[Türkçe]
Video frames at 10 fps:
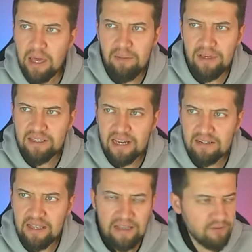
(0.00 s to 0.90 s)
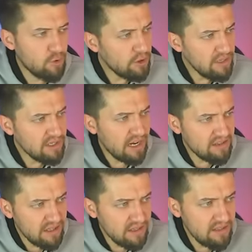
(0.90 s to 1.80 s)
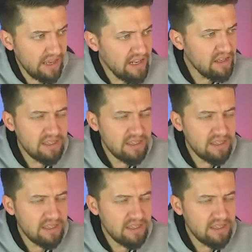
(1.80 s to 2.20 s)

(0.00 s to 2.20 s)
mx artı n 4x artı 8 nx